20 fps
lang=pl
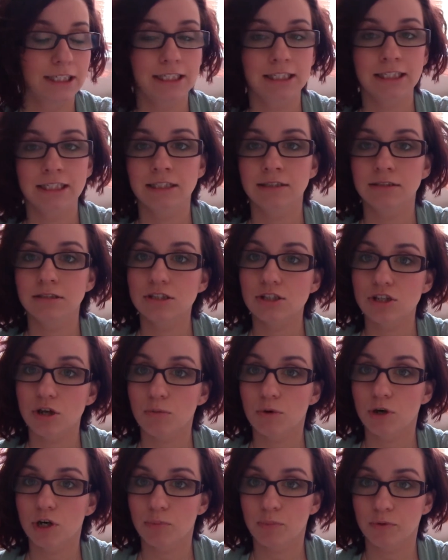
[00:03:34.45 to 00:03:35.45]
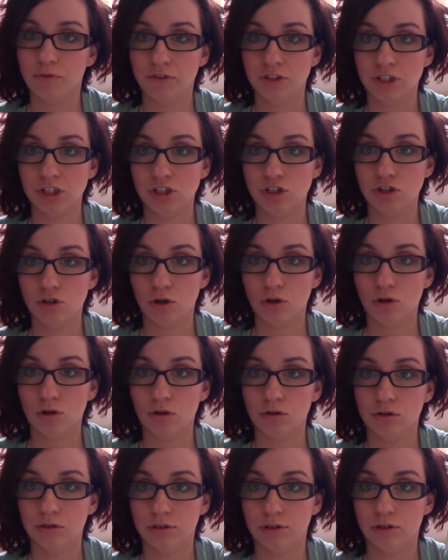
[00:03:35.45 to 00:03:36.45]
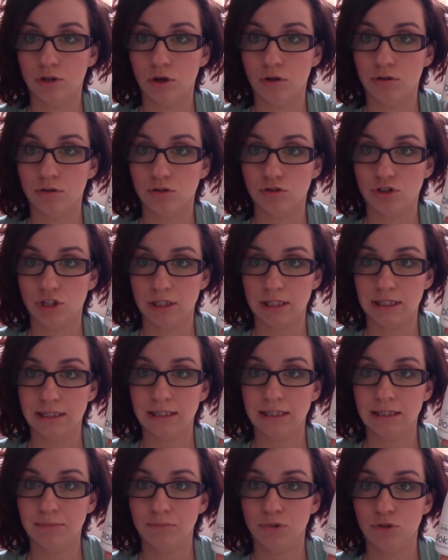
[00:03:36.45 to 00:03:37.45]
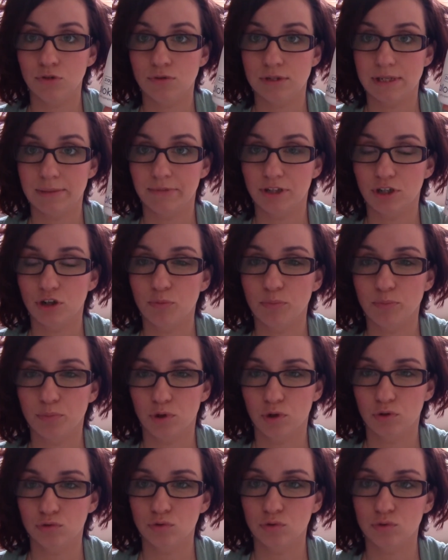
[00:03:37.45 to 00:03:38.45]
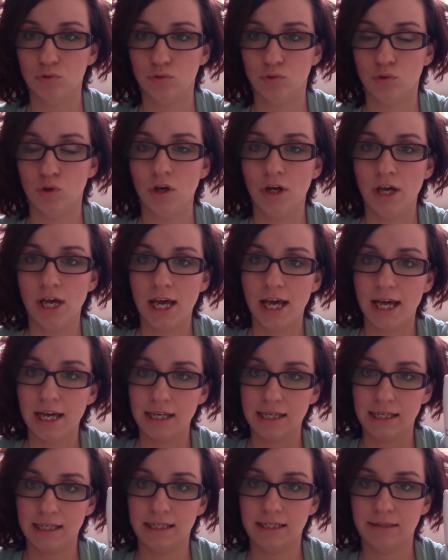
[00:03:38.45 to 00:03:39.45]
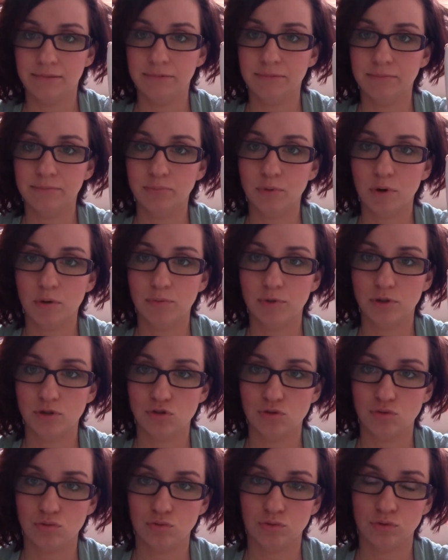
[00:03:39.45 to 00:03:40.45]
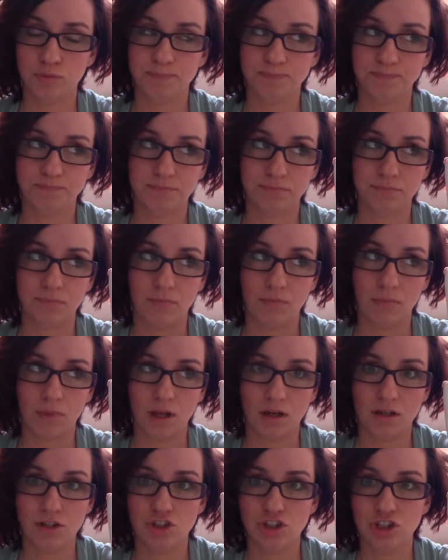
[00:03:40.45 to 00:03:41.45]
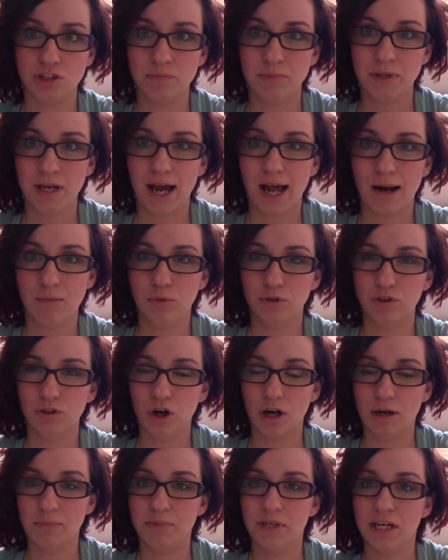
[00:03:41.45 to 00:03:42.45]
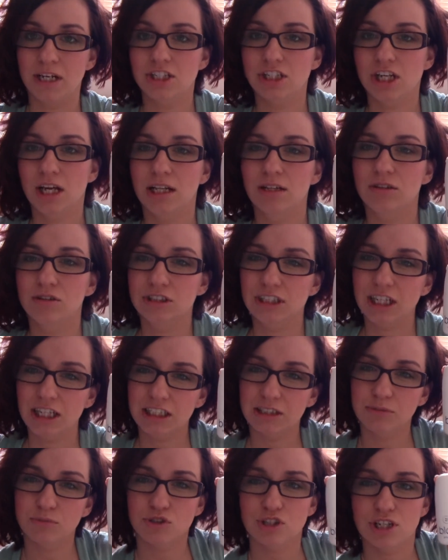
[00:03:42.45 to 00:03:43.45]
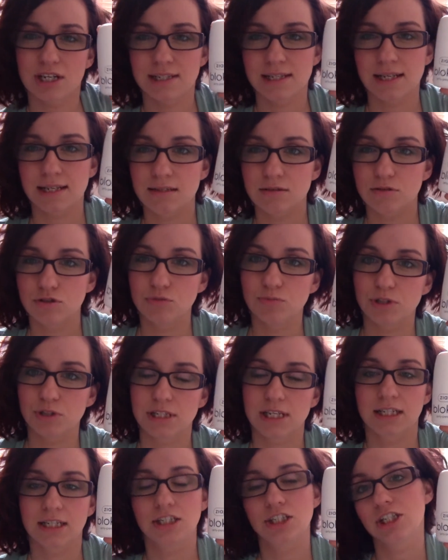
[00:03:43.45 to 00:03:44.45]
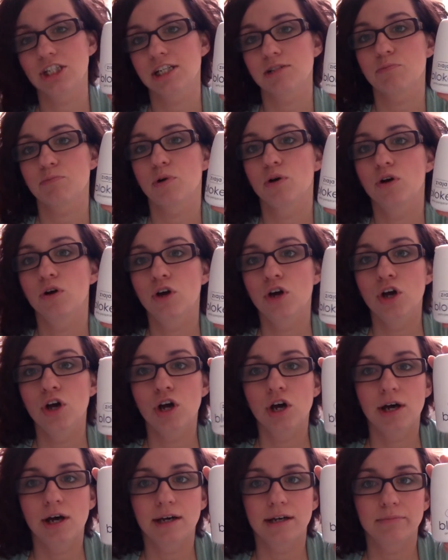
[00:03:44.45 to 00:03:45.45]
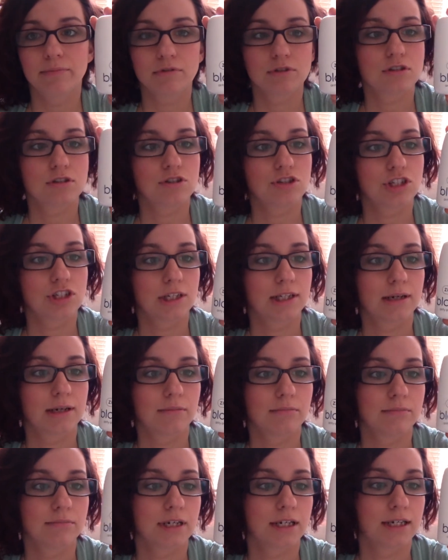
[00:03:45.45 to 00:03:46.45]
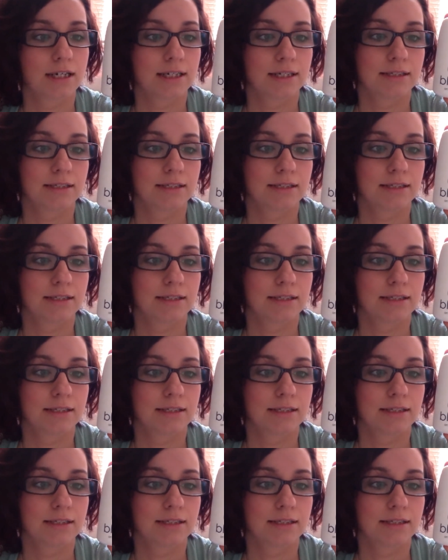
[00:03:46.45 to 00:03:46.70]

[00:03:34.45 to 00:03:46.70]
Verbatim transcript: I co mogę powiedzieć, to to, to że jedynym minusem tego produktu yy, po prostu yy, szczypie albo trochę piecze, no i tak nie można zasnąć przez jakiś czas, bo, yy, bo coś się tam